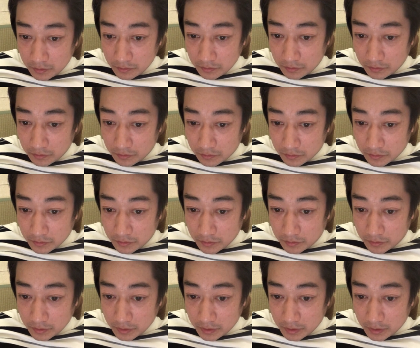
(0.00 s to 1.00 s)
の
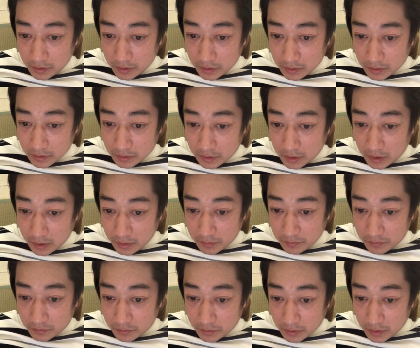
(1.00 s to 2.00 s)
上皮細
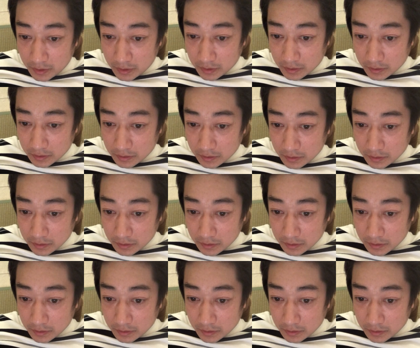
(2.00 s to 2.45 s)
胞や